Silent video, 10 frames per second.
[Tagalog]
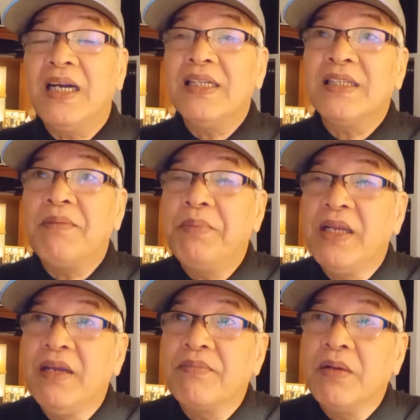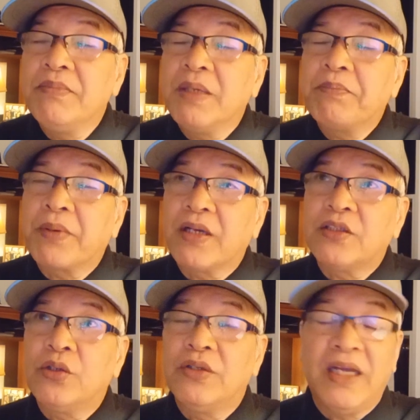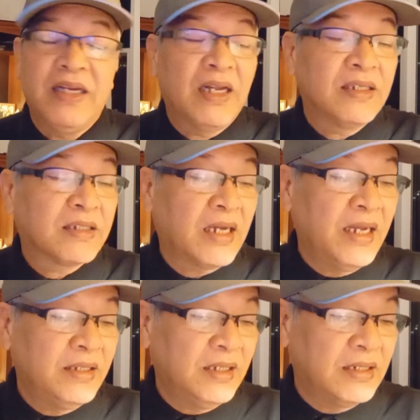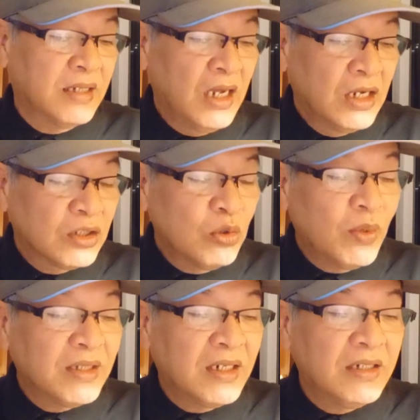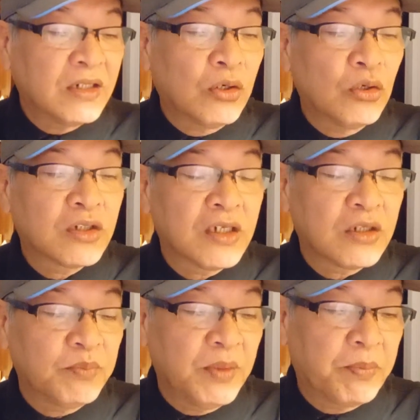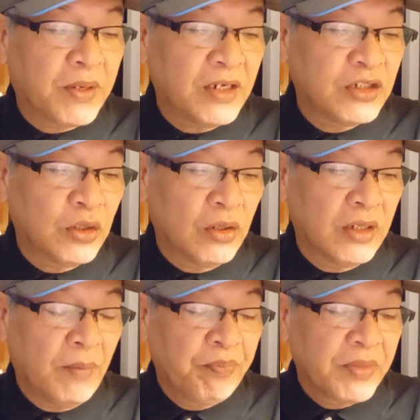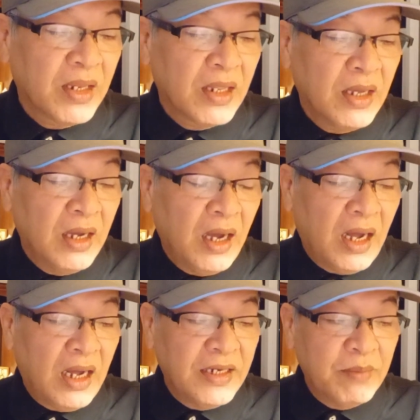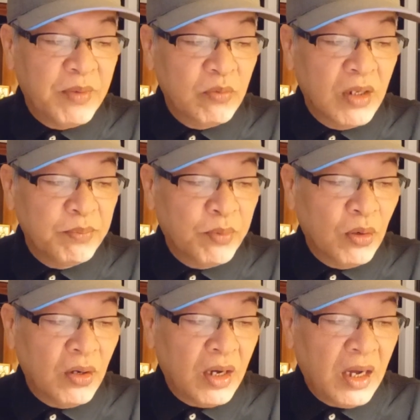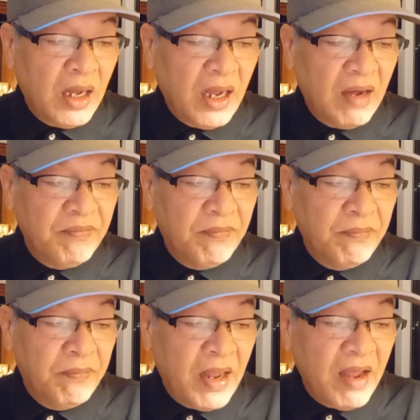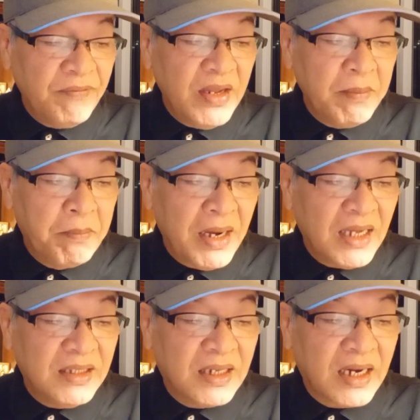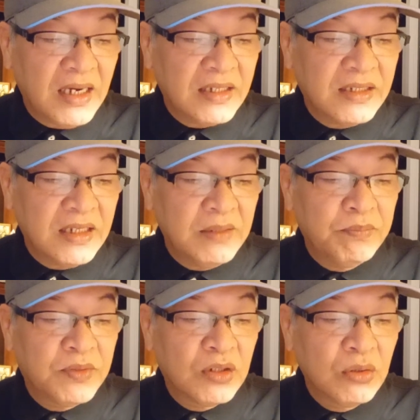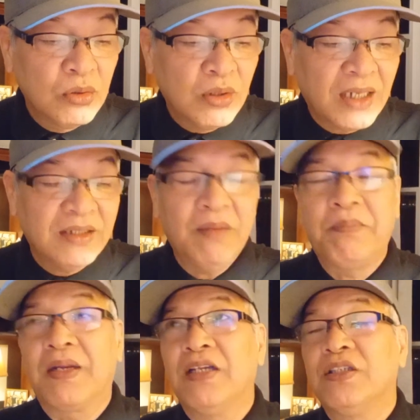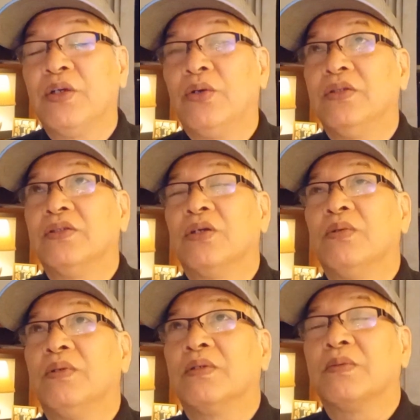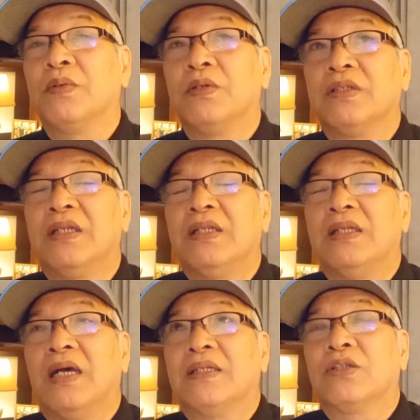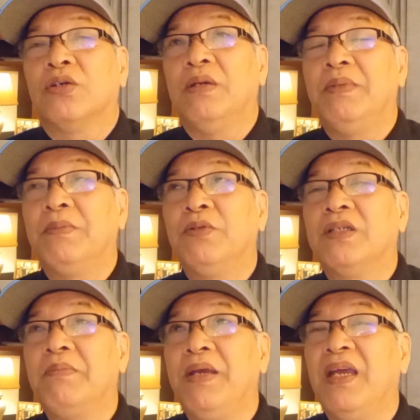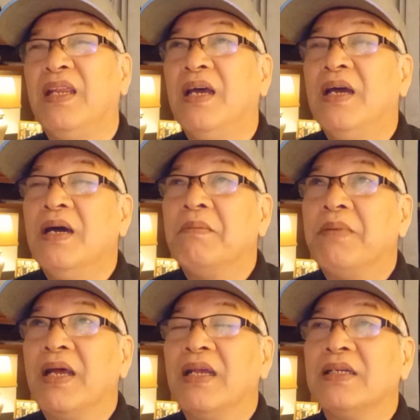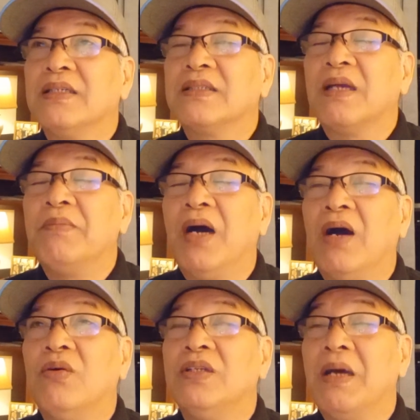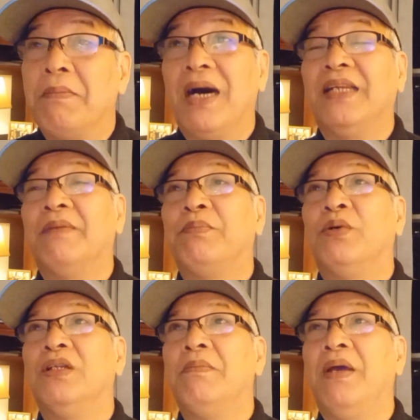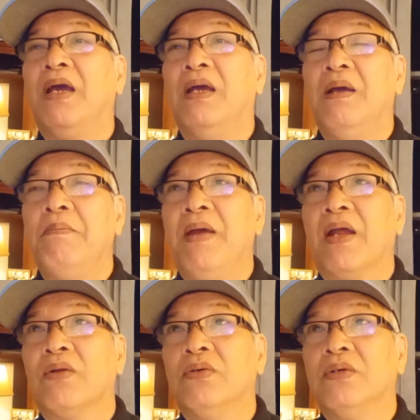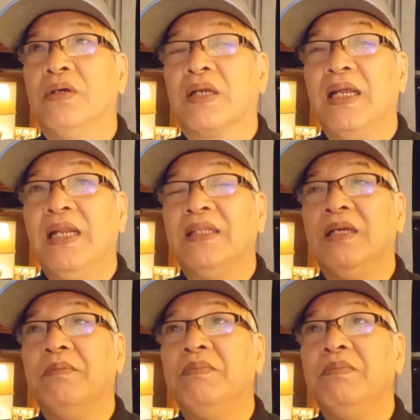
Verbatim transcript: are suffering from depression and anxieties. So what are the causes of depression? Uh, number one po, have, having blood relatives who had depression. So, so, uh, so ibig po sabihin, parang somehow namala po na may, merong relative